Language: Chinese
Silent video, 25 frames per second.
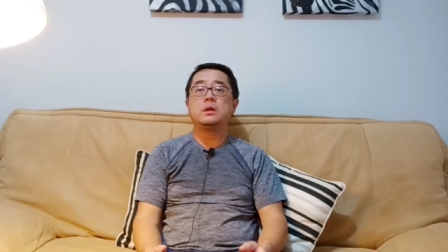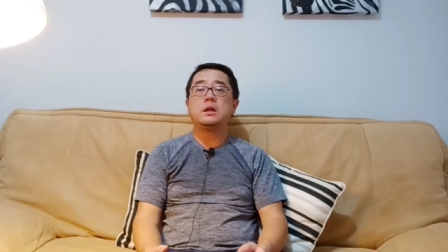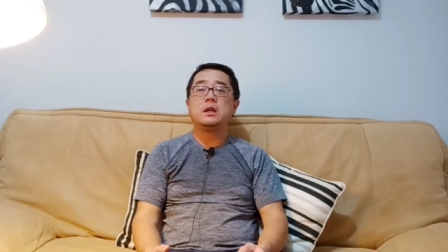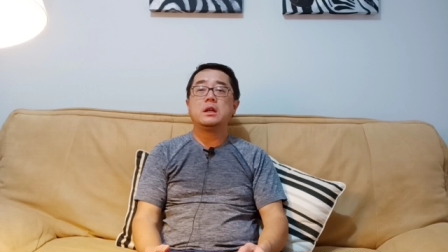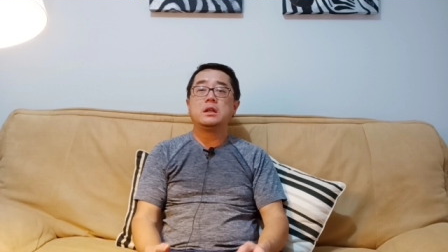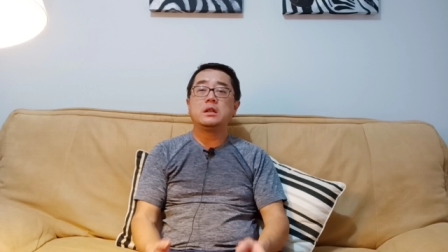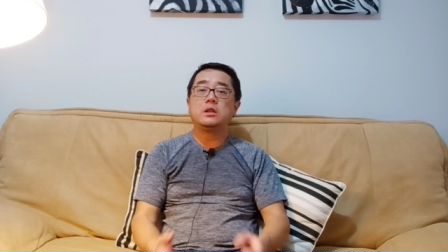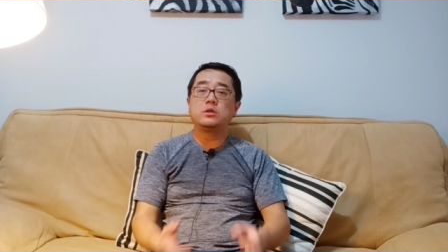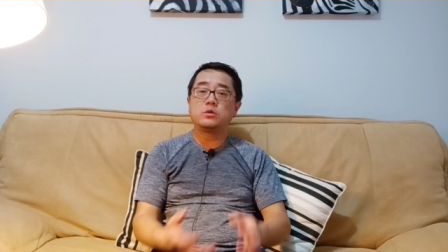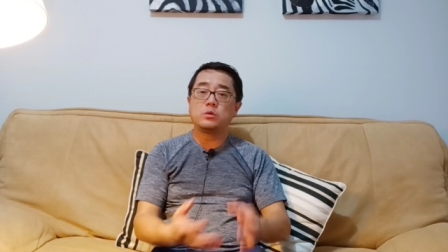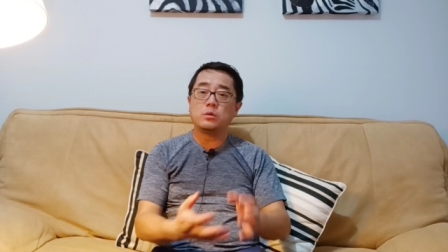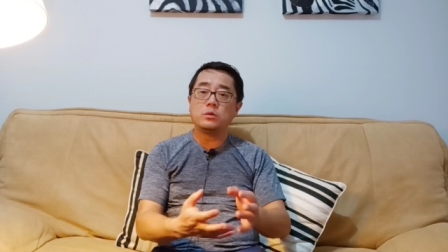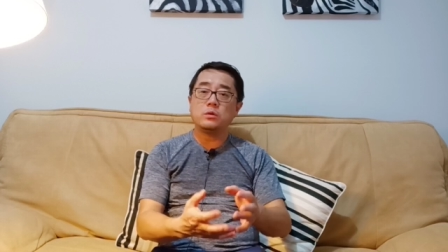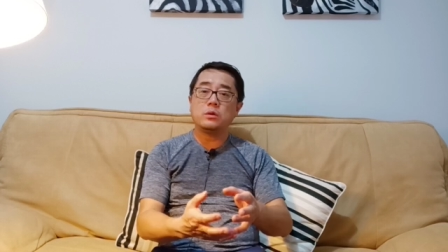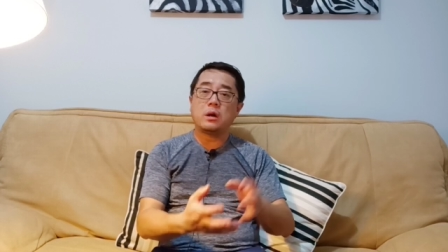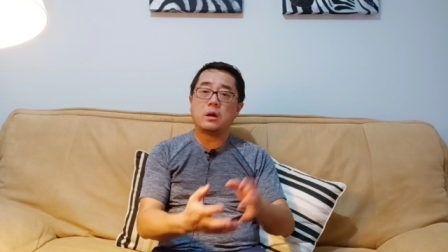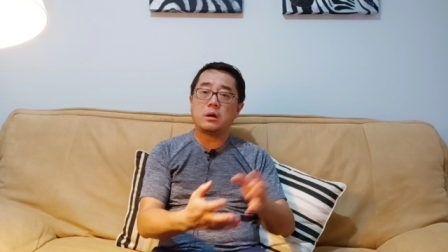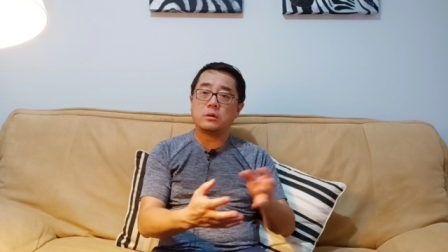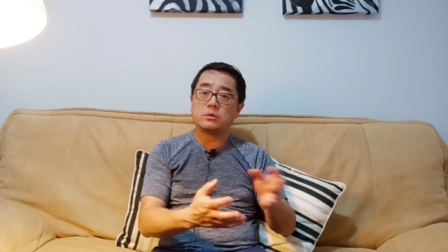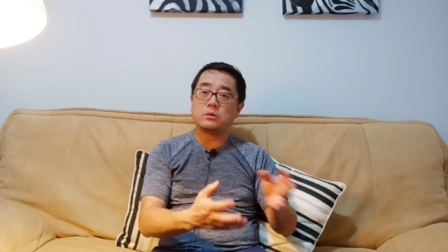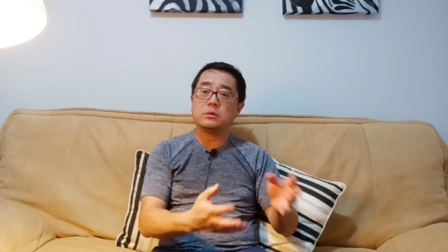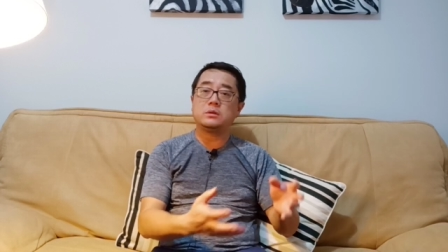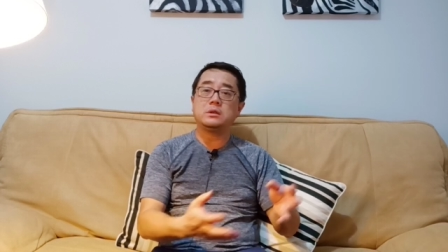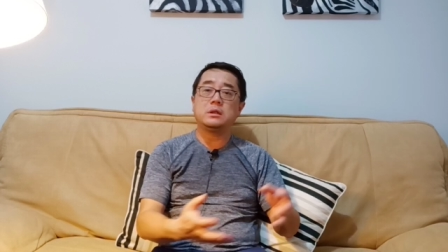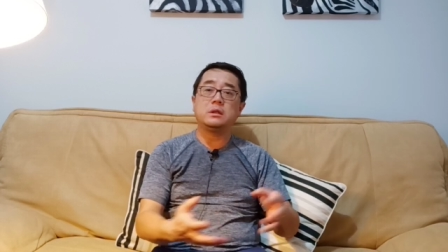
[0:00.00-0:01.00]
你总有好
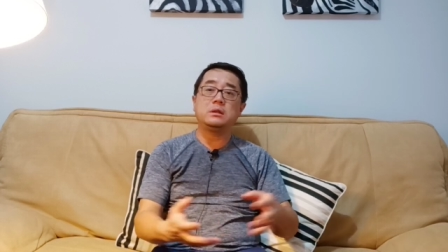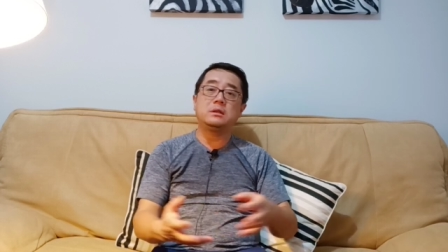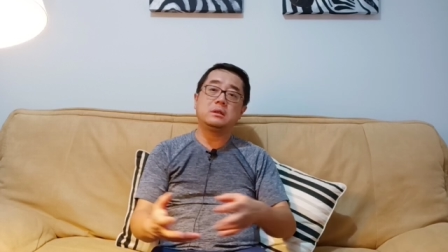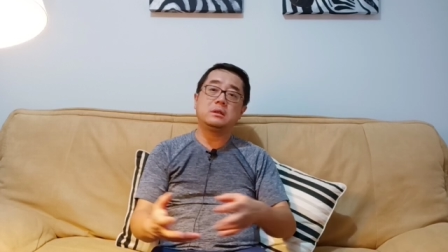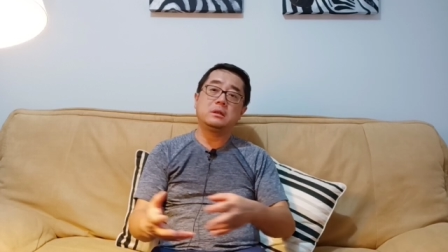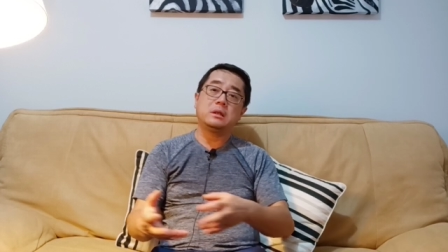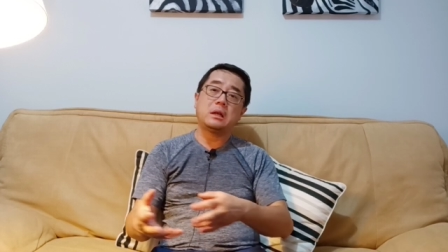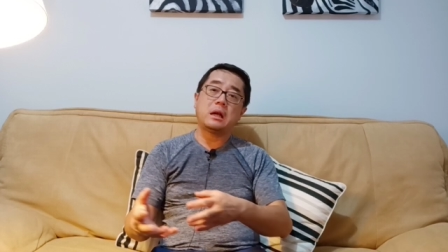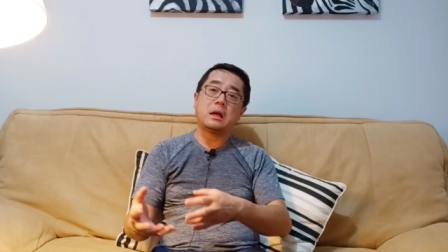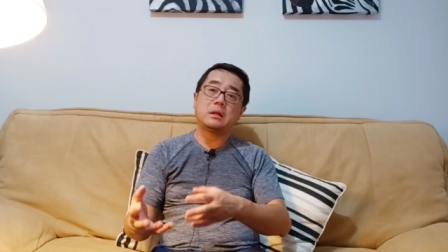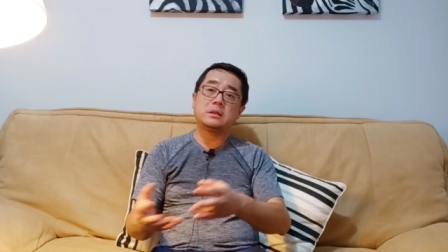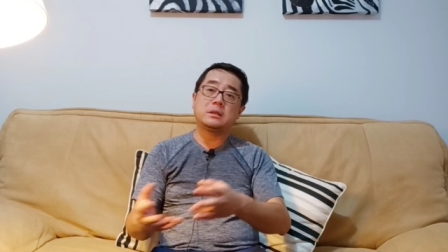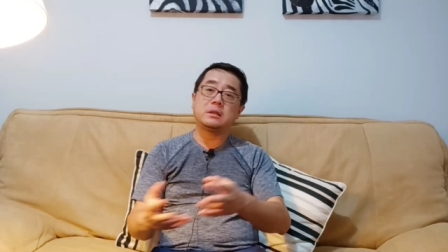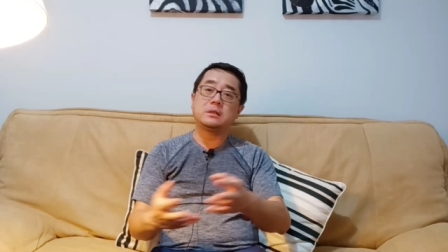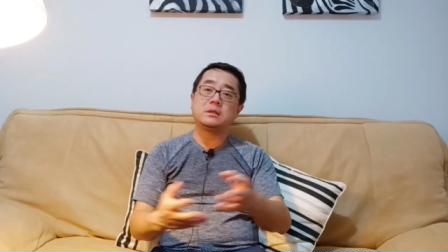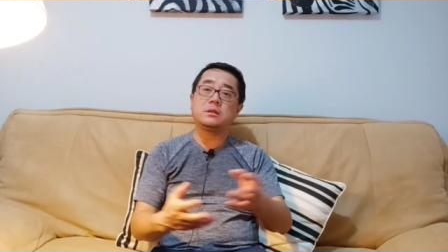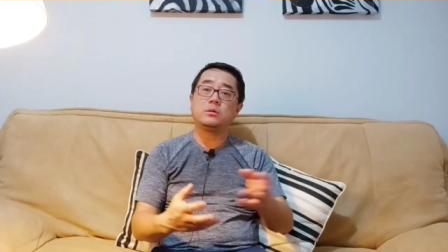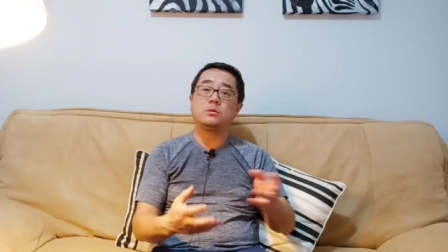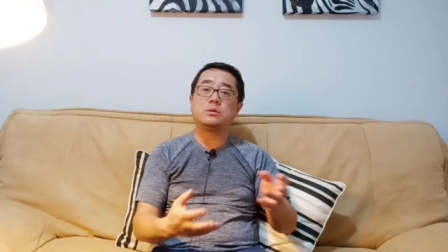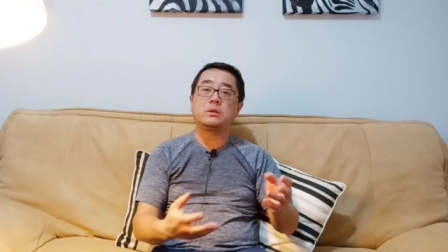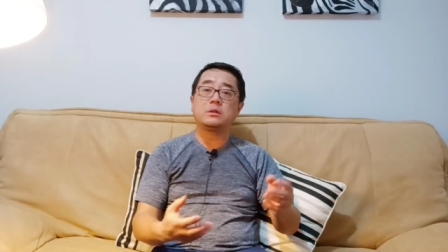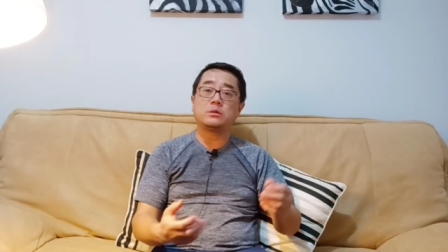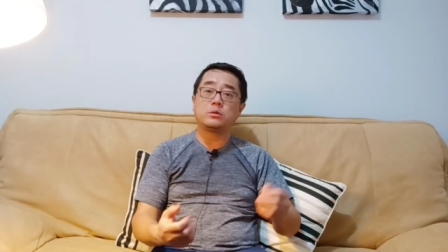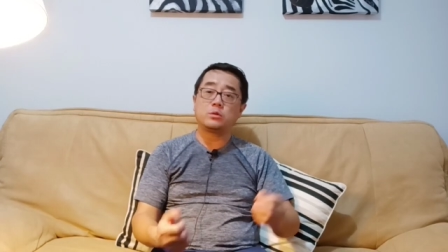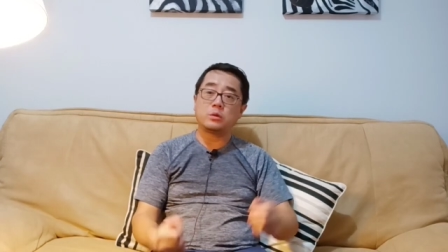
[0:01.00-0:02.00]
多人啊在社会
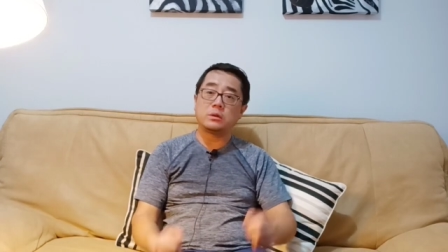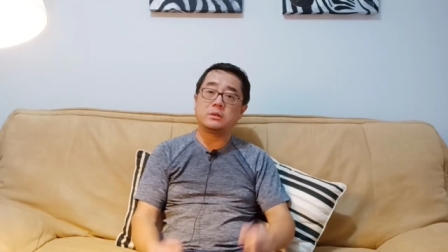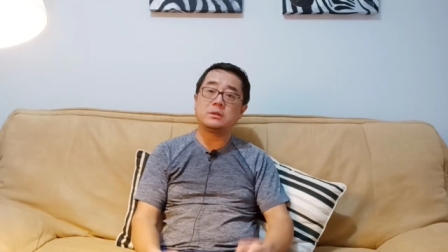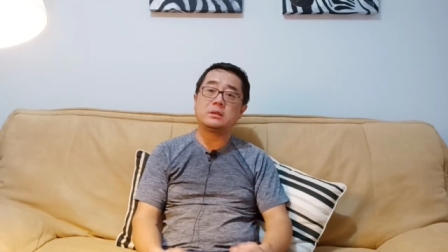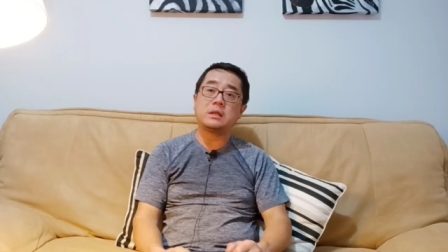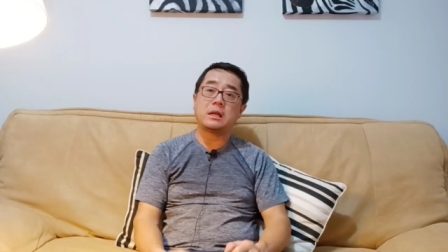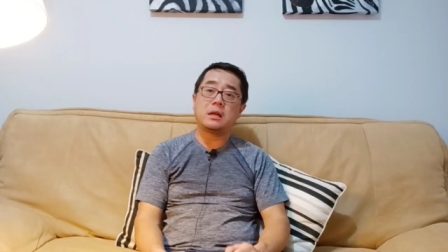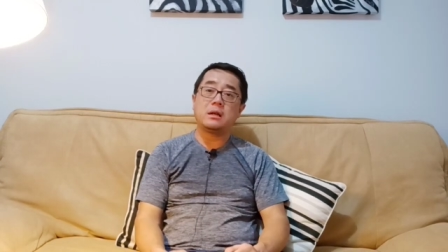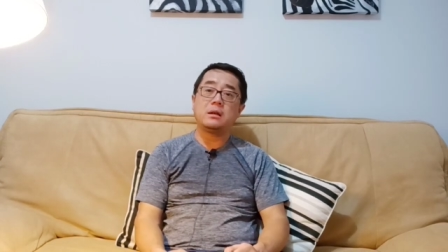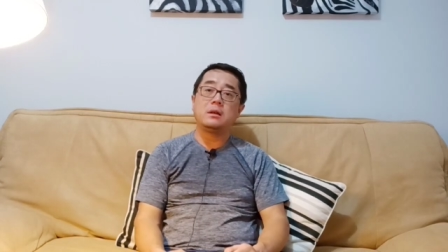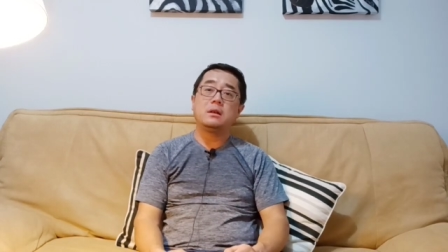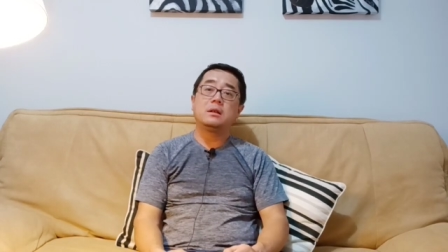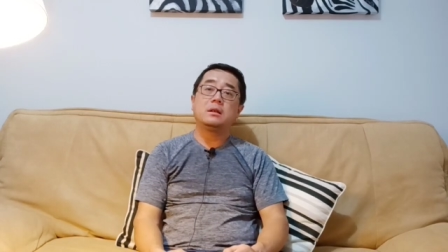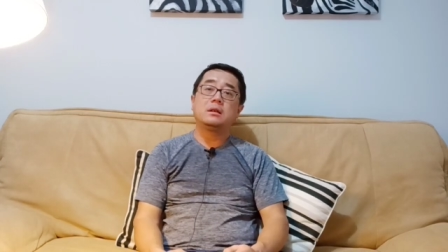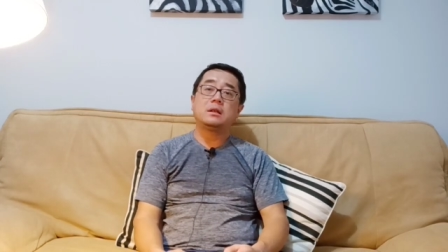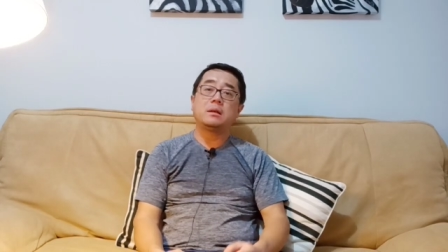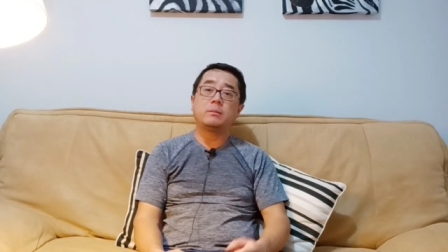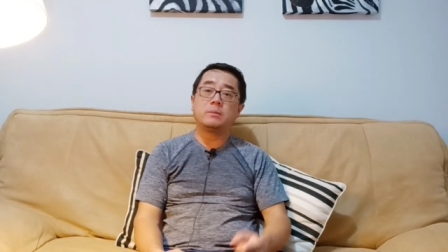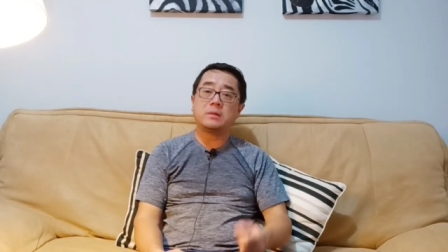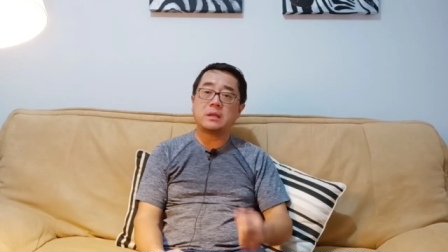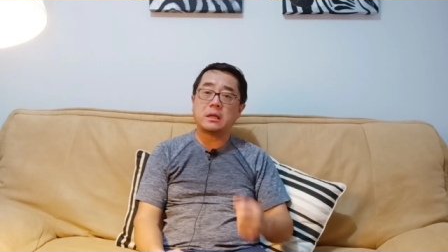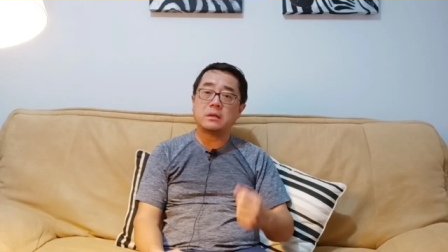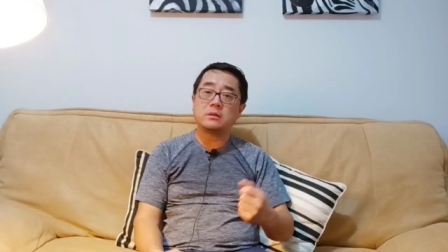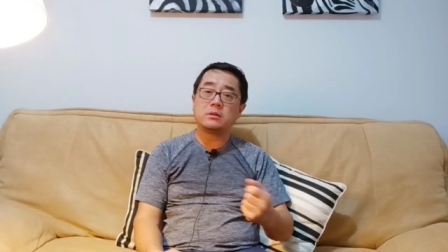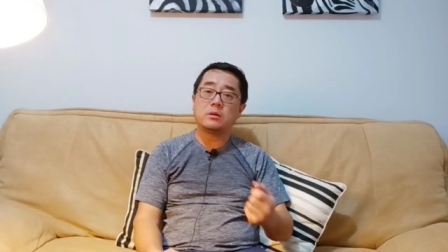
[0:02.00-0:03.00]
中的存在，他们
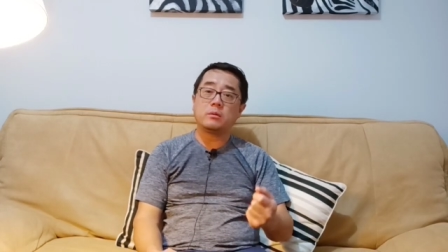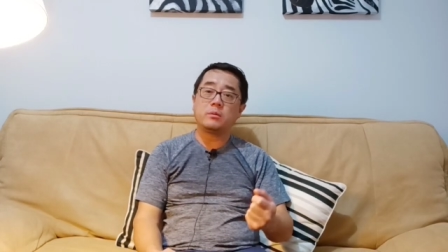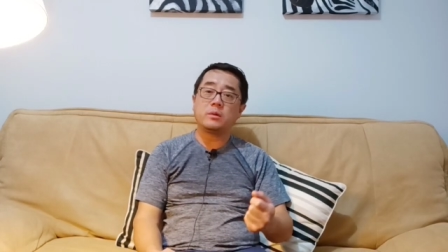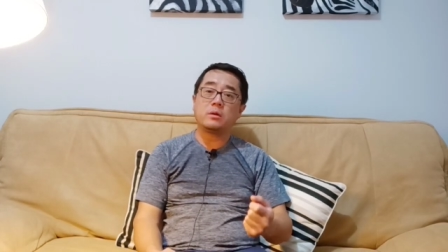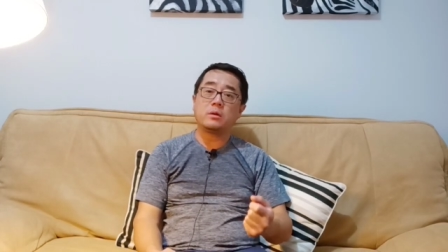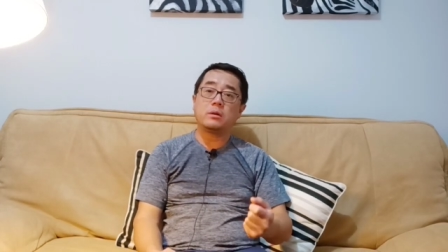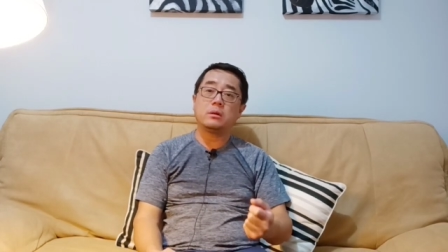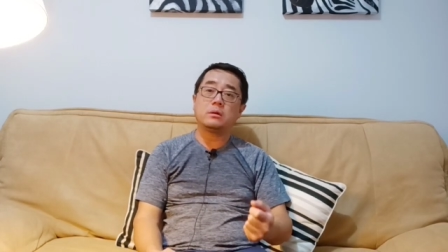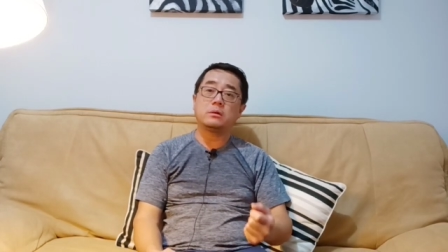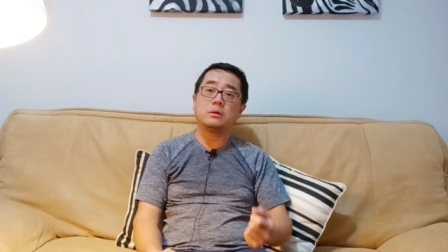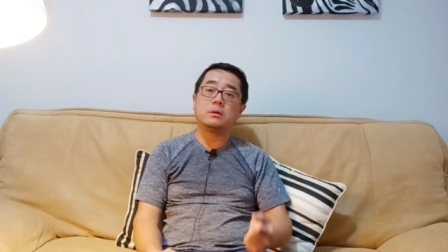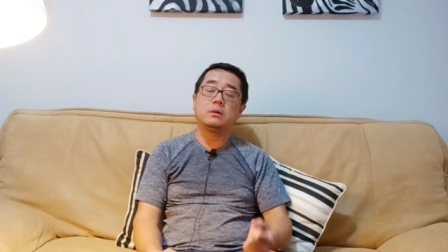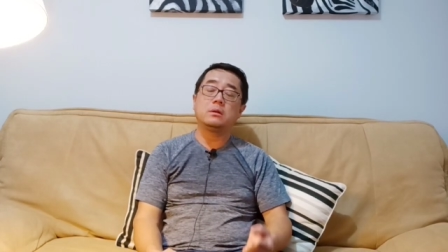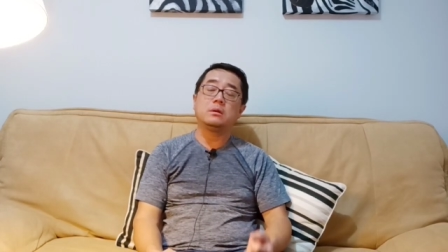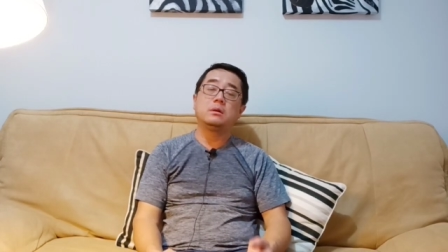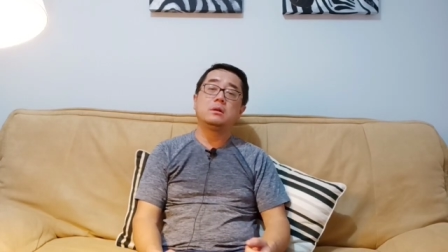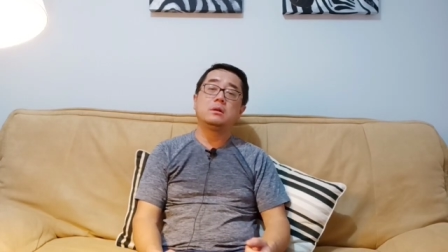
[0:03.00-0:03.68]
带着奥密克戎。